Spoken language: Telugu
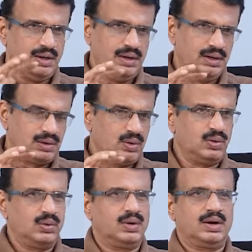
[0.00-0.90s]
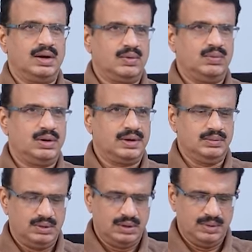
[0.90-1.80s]
ఆ ఇంట్లో కూడా నాకు వాటా
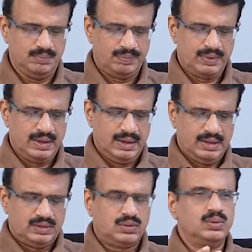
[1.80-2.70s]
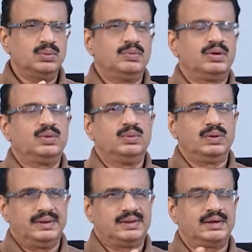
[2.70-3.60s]
ఉంది సో నువ్వు
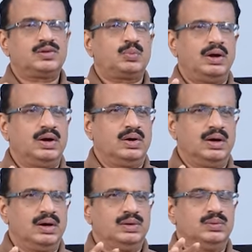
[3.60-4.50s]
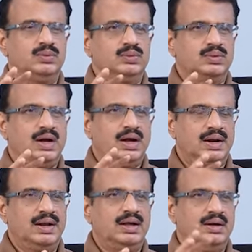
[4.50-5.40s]
ఎథిక్స్ ఫాలో కాలేదు
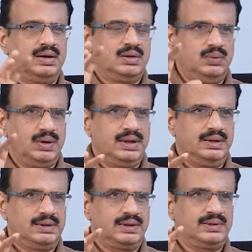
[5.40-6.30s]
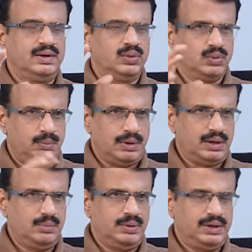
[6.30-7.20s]
నాన్నకు ఉండే ఎథిక్స్ని నువ్వు
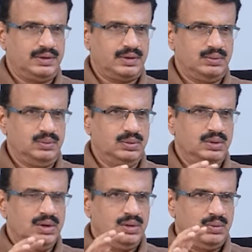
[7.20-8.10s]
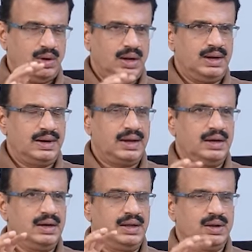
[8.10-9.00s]
పక్కన పెట్టేశావు ఒక
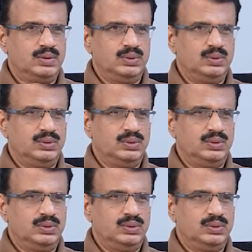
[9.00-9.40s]
అన్నగా నీకు